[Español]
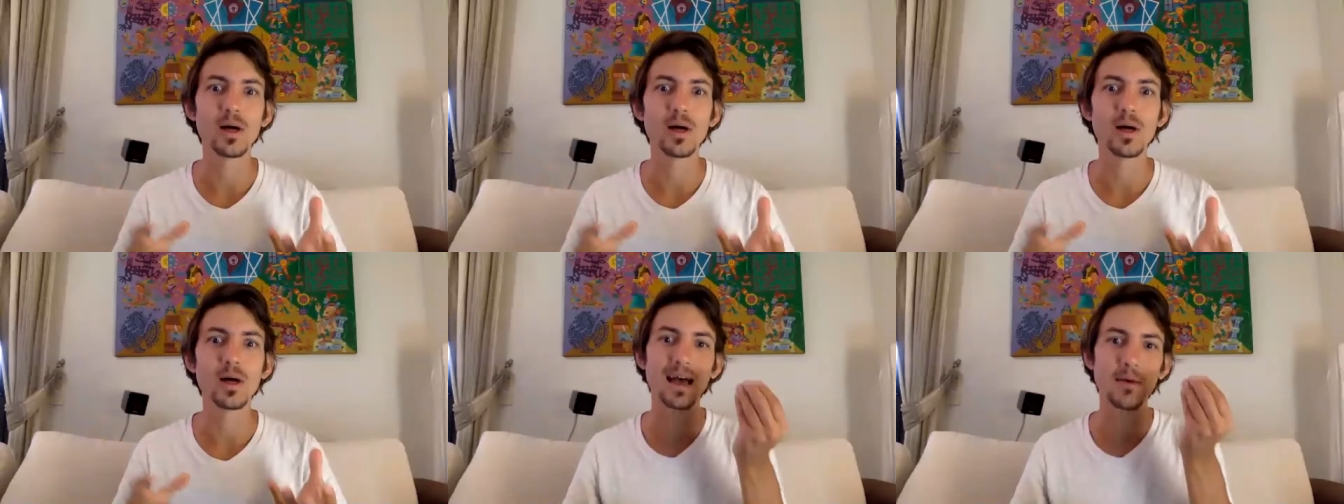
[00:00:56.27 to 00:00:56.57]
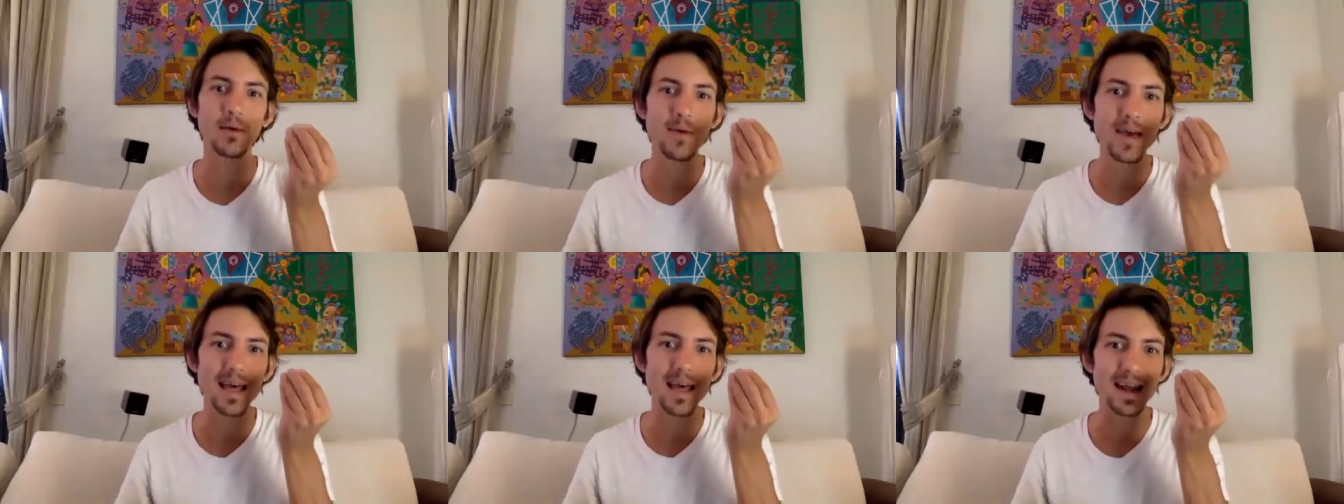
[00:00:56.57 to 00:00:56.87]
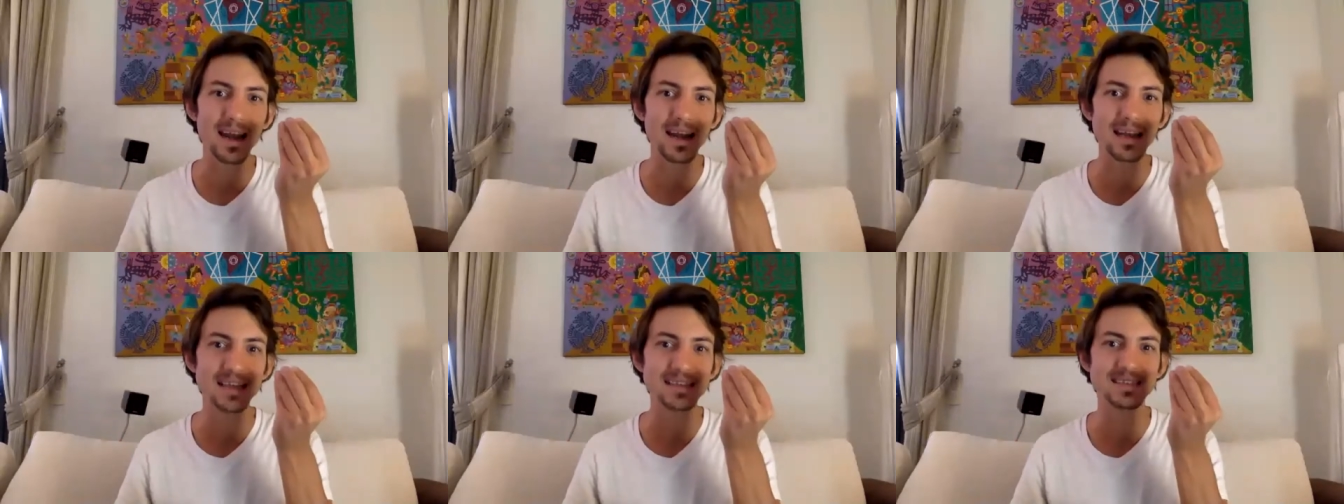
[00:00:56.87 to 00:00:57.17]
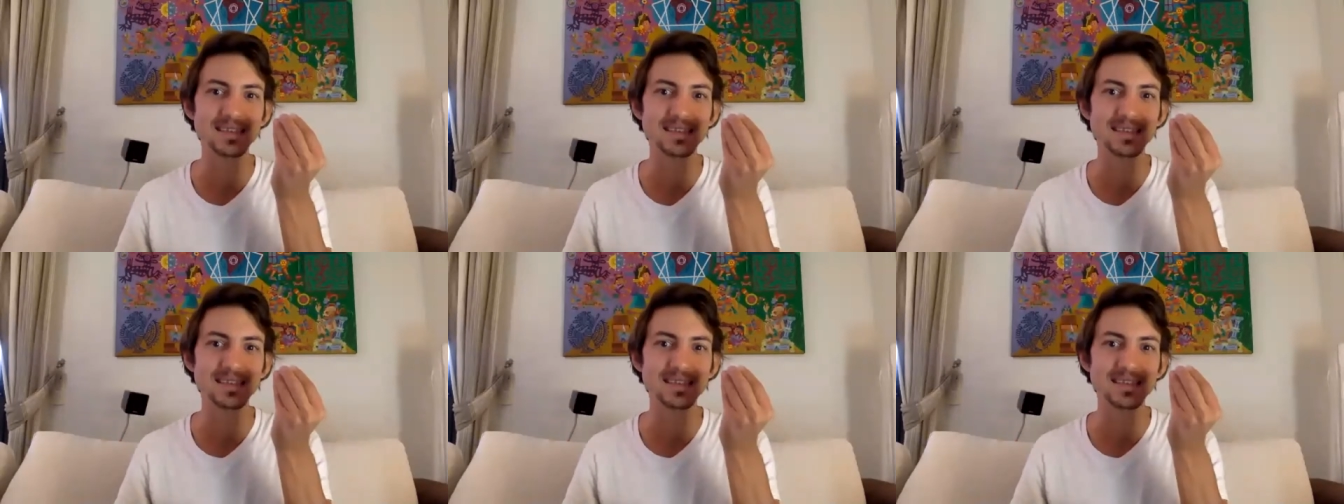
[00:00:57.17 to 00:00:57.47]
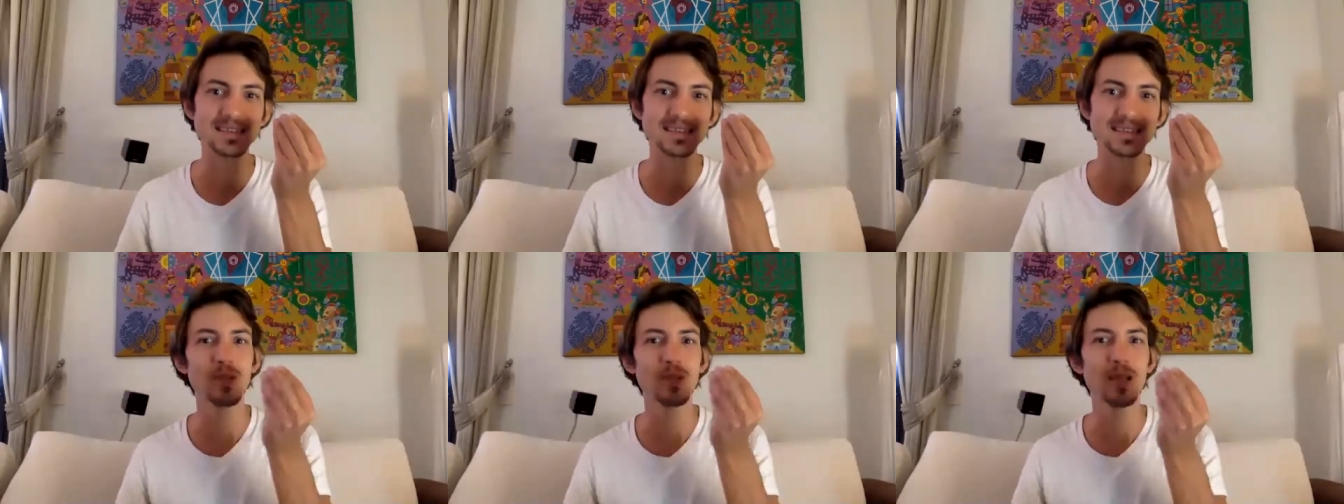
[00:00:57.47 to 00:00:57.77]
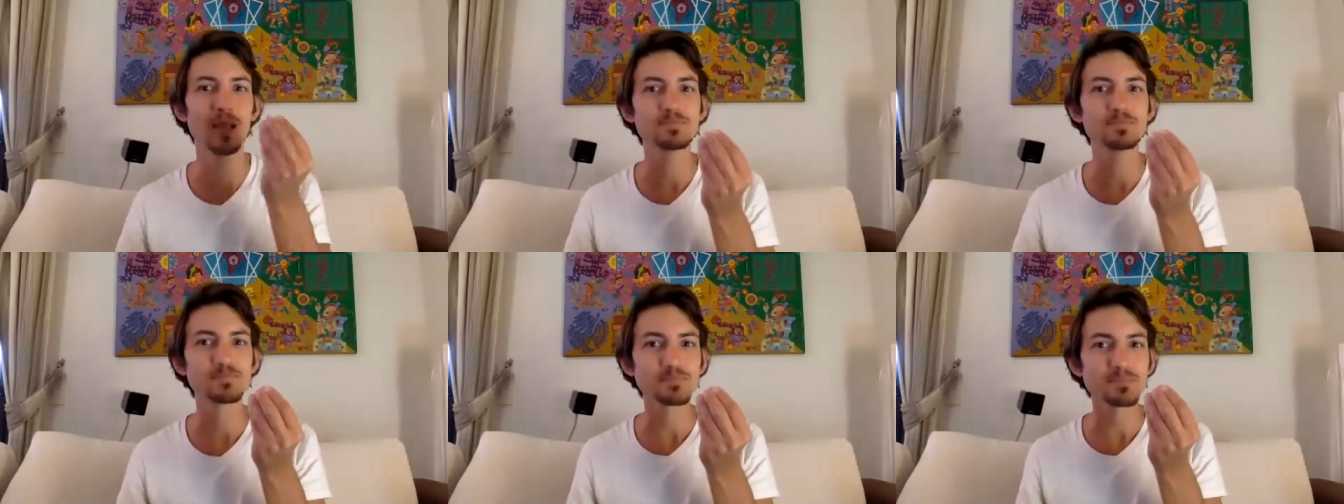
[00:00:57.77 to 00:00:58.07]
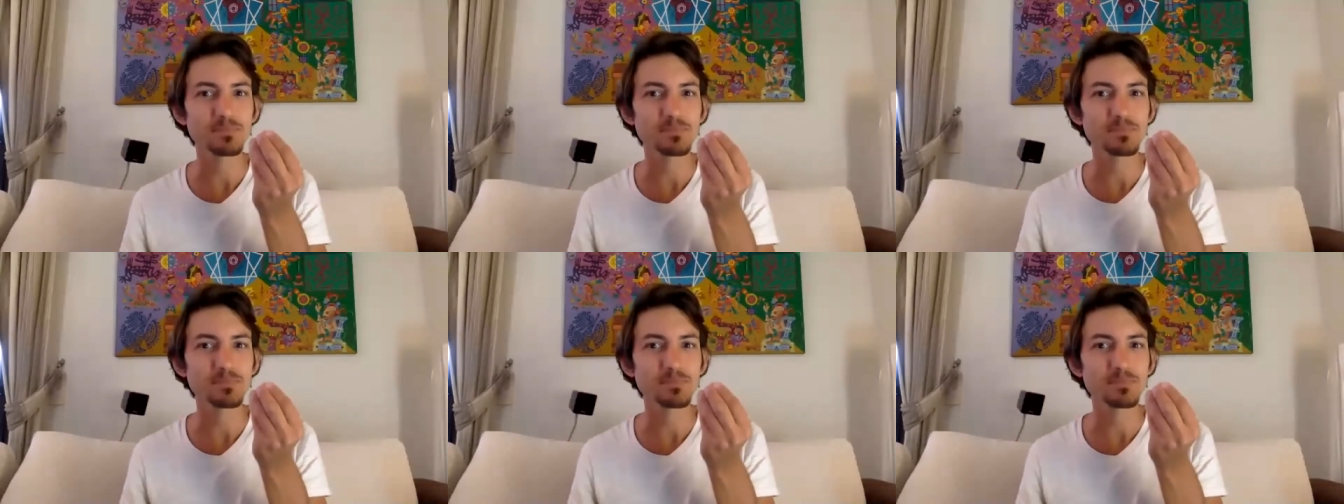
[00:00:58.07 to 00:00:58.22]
a ver esa glándula,